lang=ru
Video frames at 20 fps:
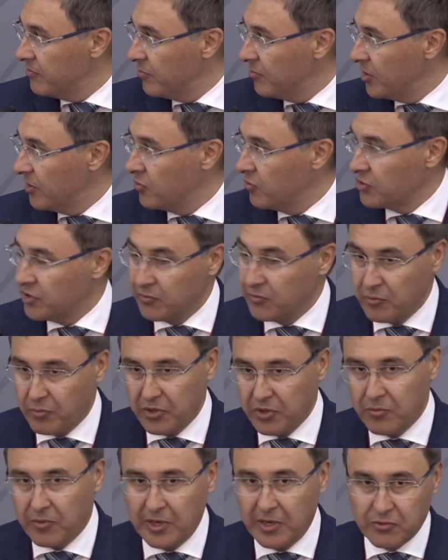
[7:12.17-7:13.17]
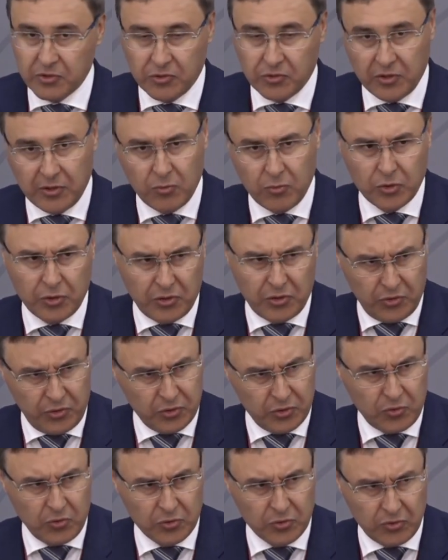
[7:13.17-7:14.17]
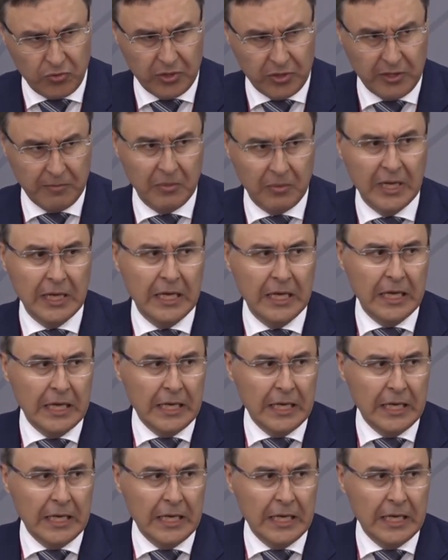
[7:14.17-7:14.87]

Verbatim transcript: Потому что мы понимаем, что работать юрисконсультом